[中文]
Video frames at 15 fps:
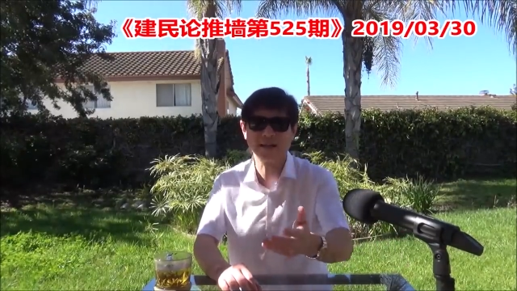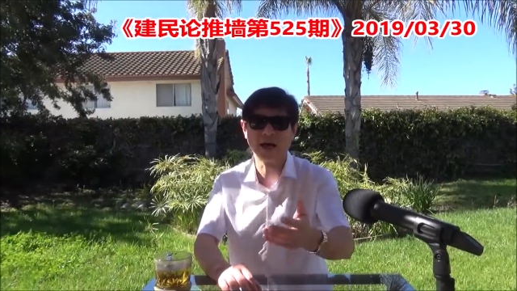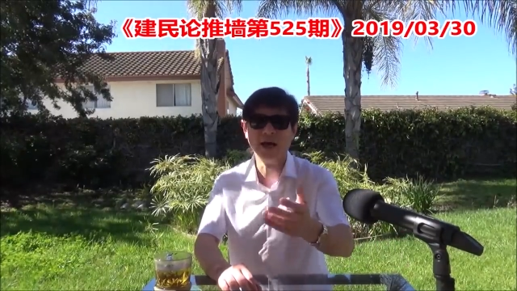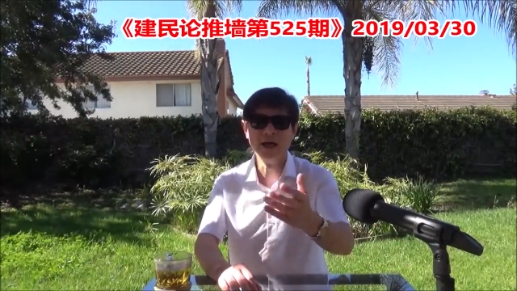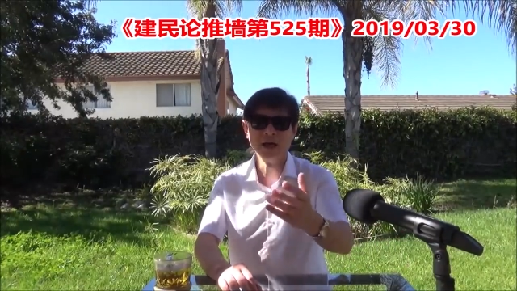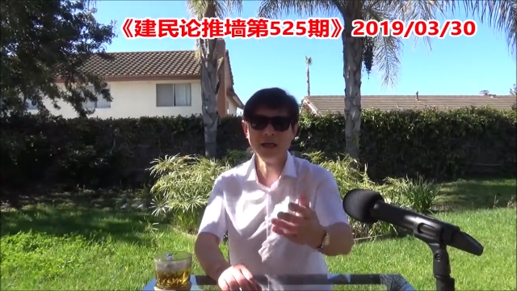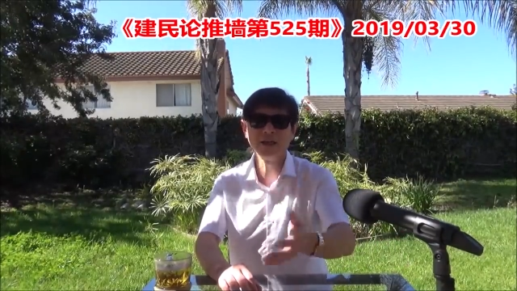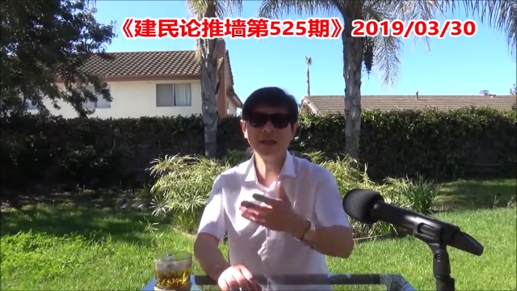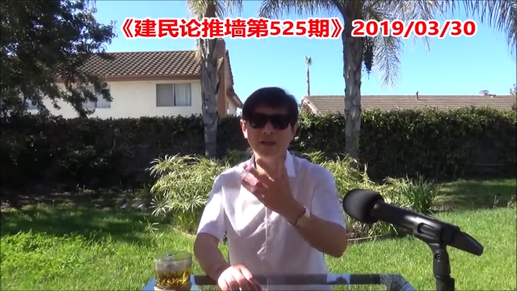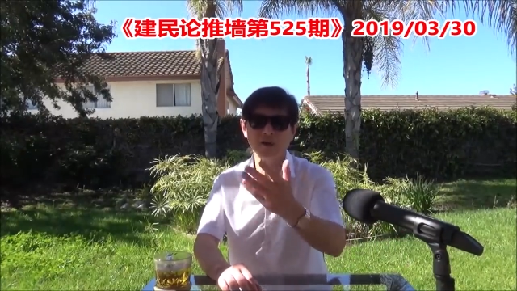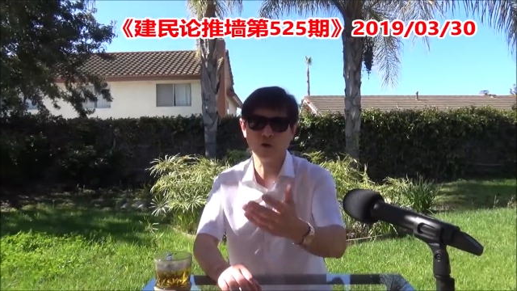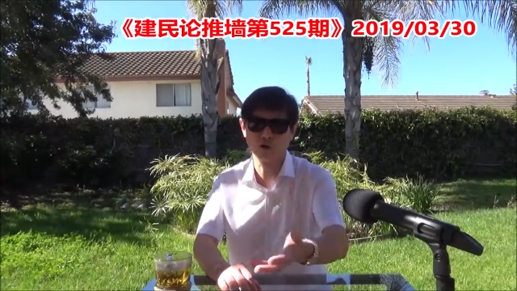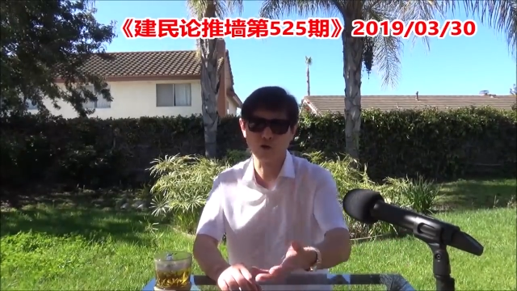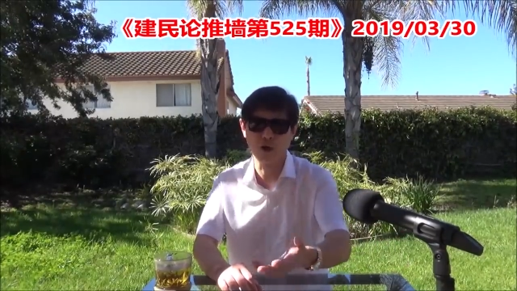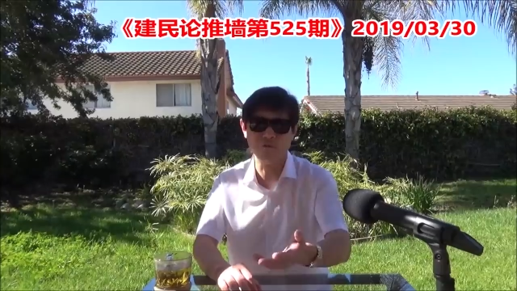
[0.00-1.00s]
的，一定
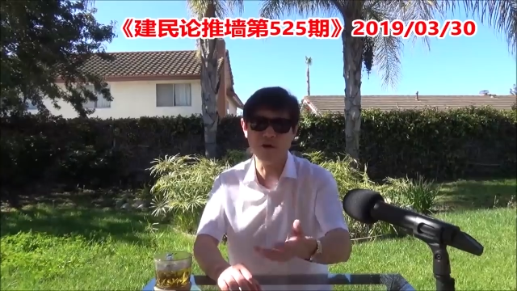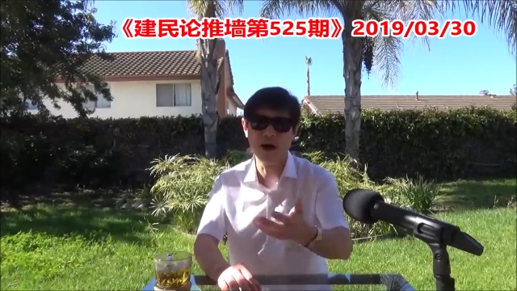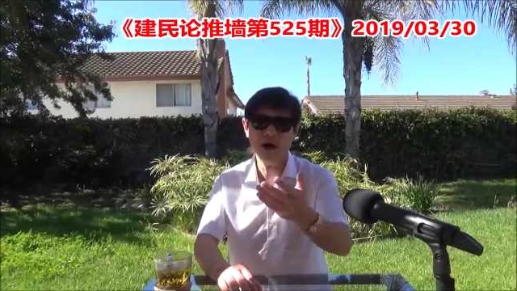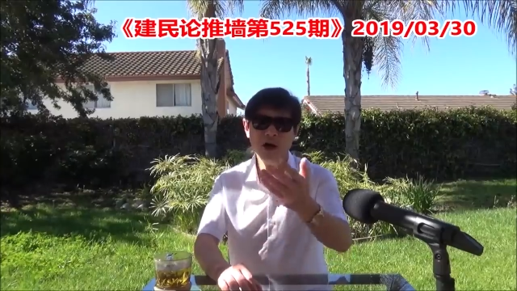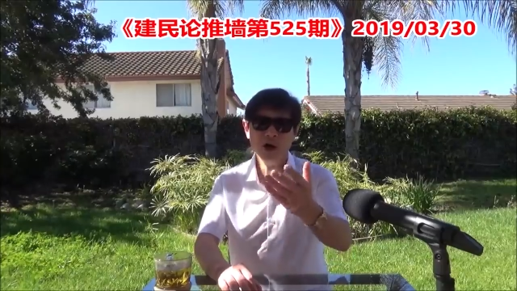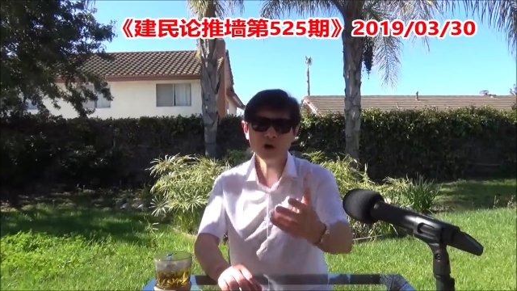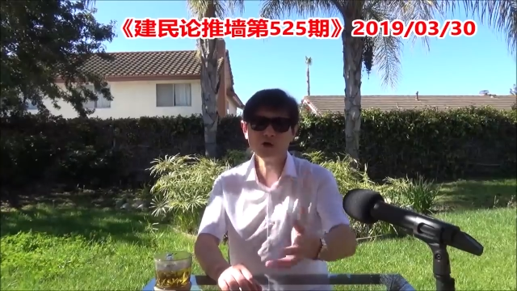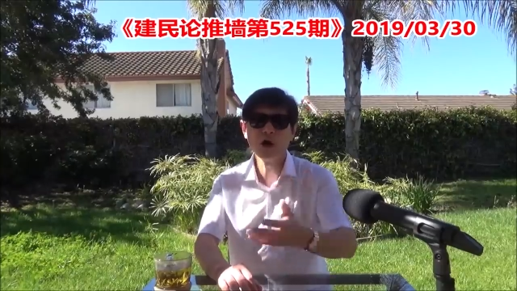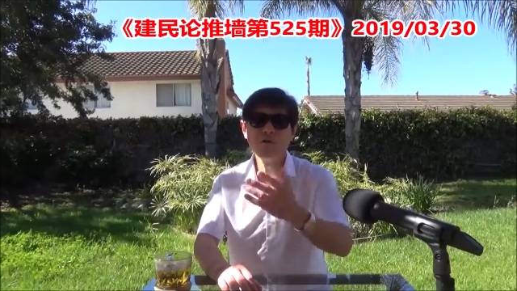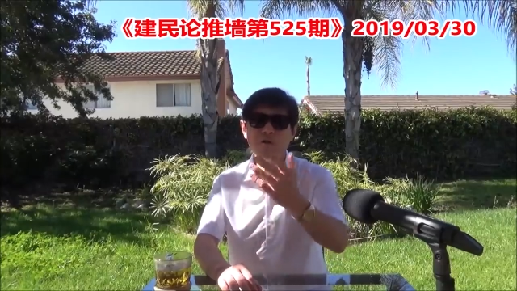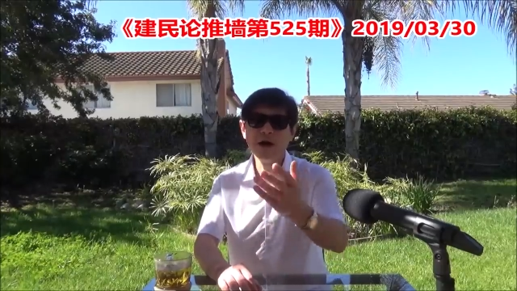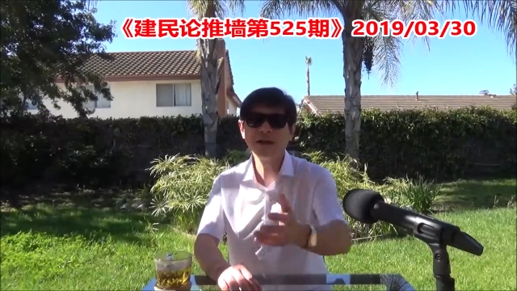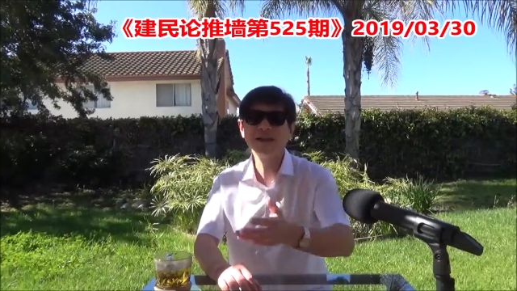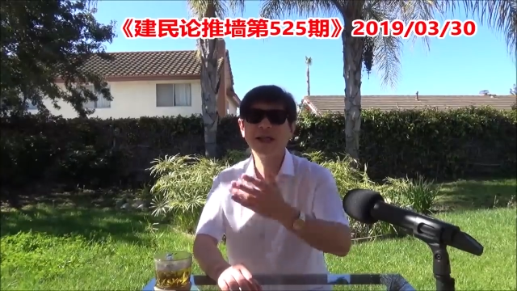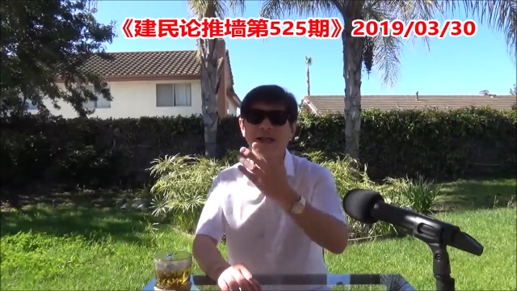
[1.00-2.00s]
有双方。双
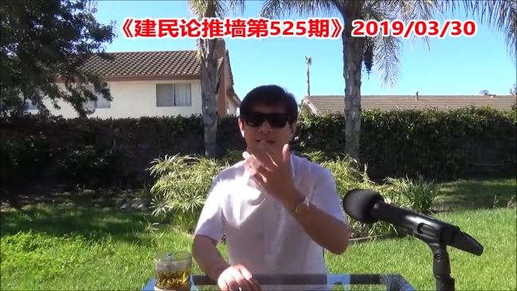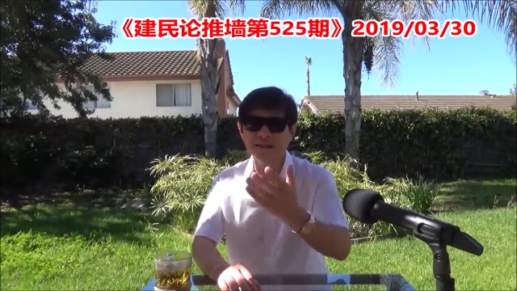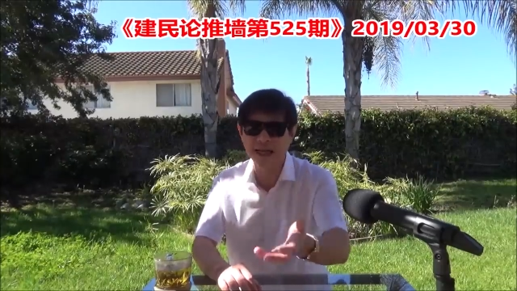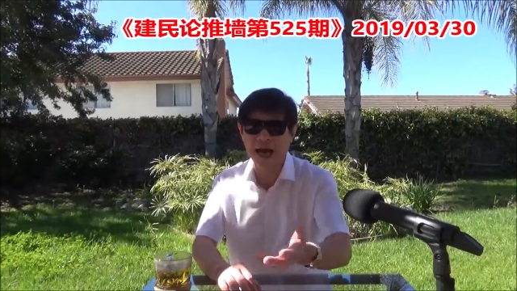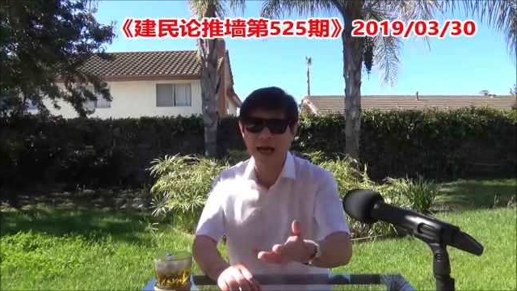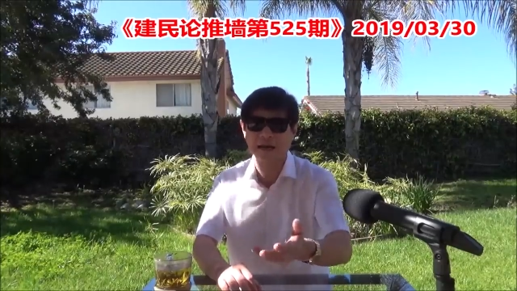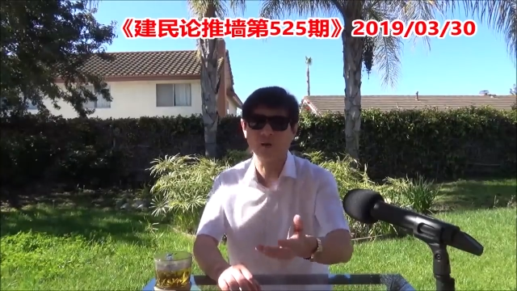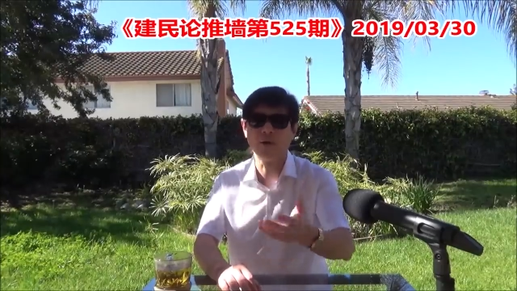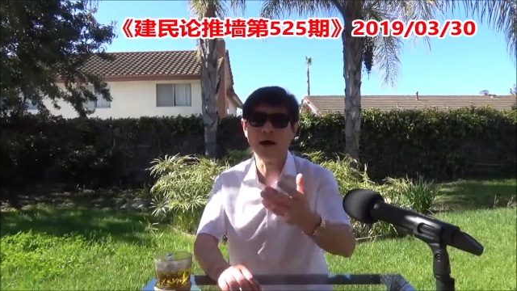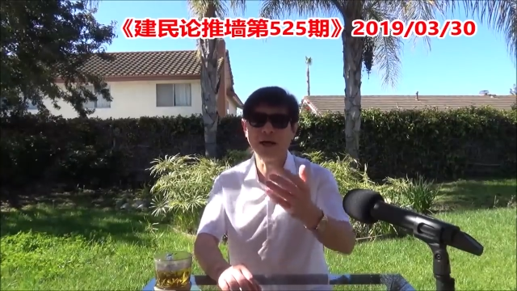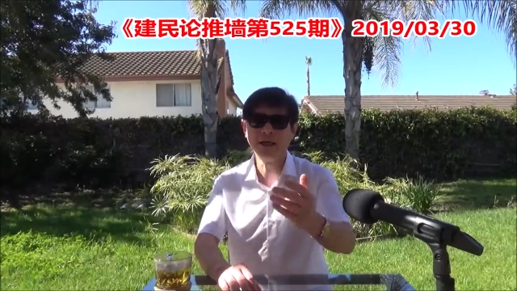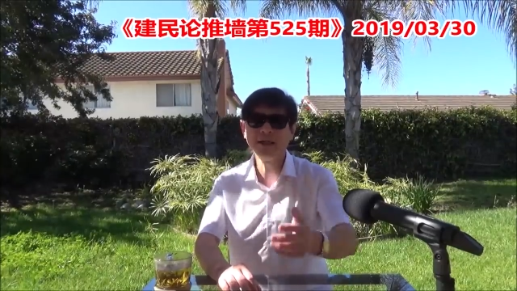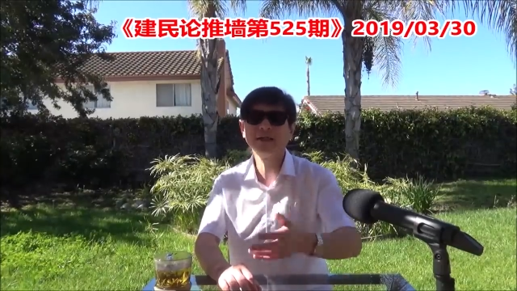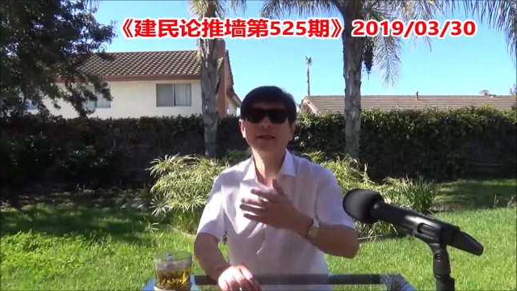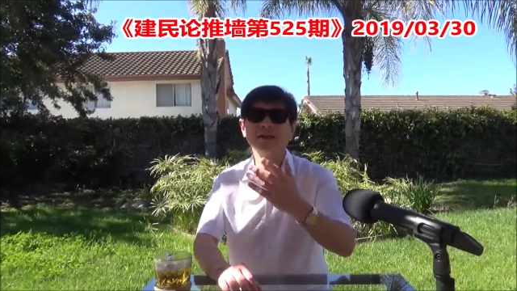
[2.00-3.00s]
方一旦打的话，
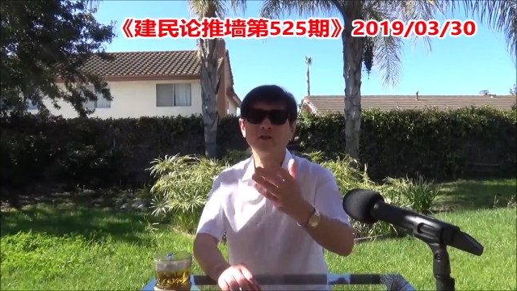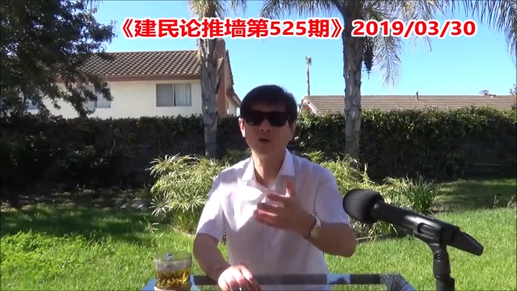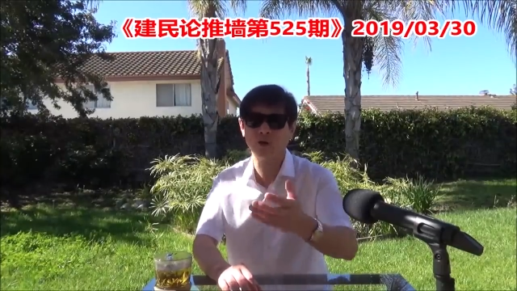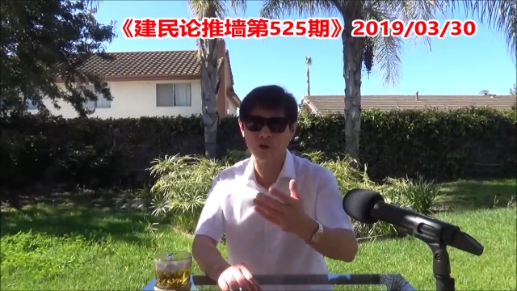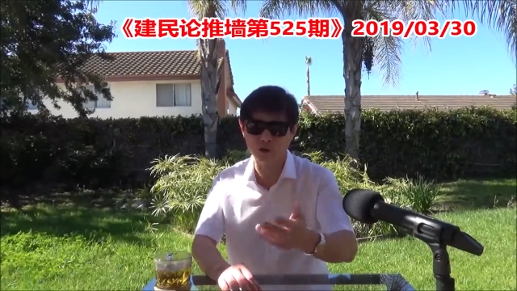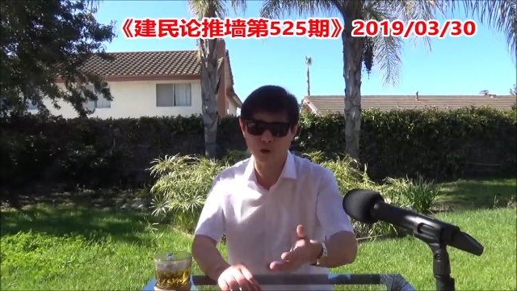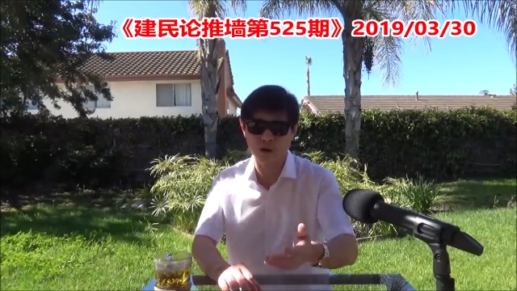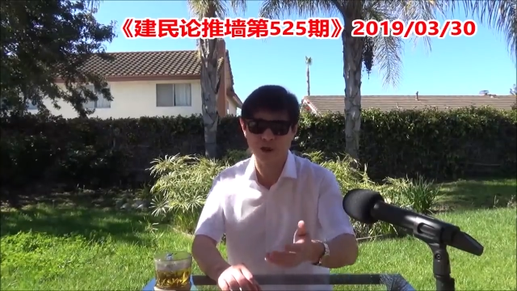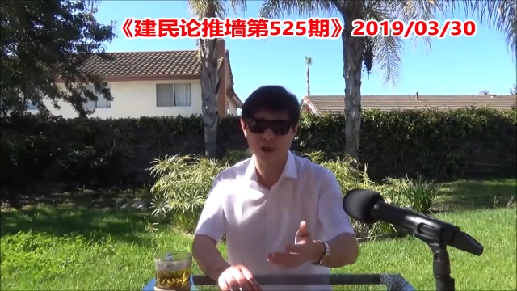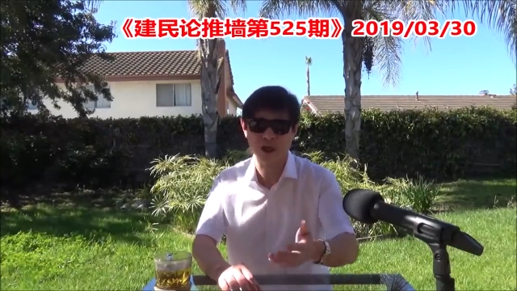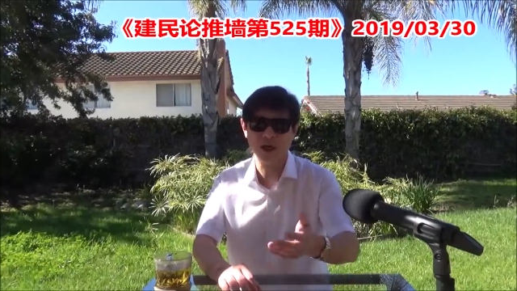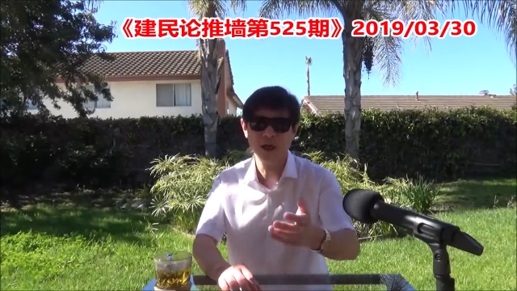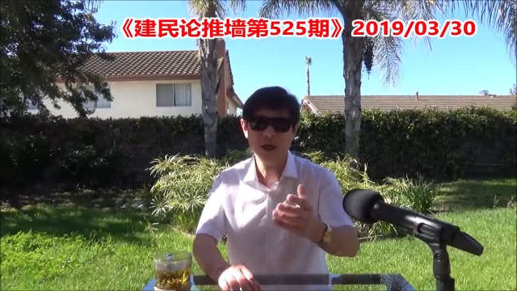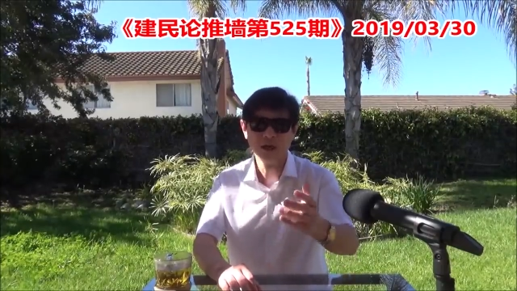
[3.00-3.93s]
一定都有损失。